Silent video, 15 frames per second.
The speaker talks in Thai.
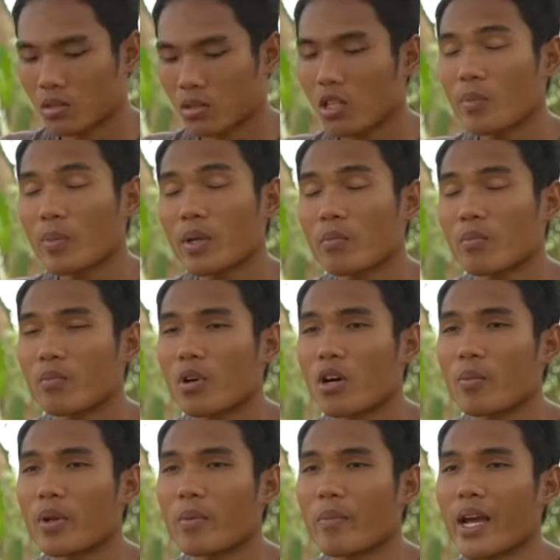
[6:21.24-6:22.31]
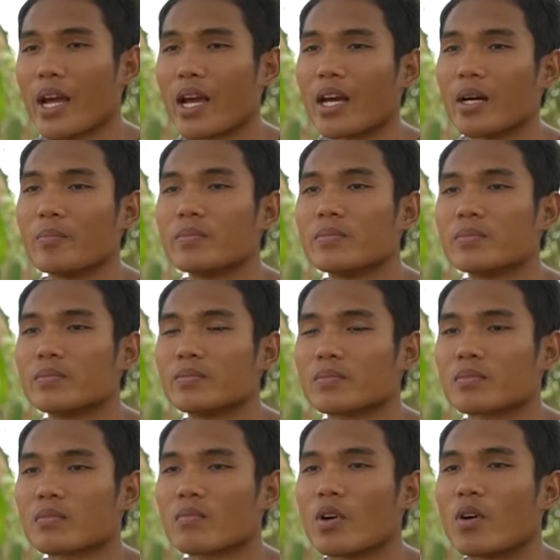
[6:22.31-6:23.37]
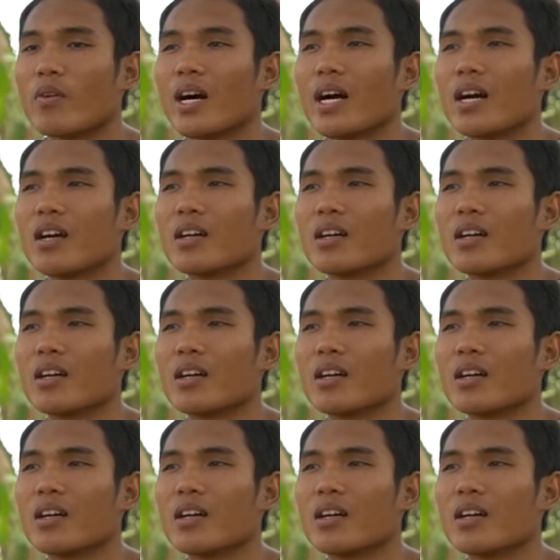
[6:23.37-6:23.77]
ก็เป็นพ่อเป็นแม่ครับ เพราะว่า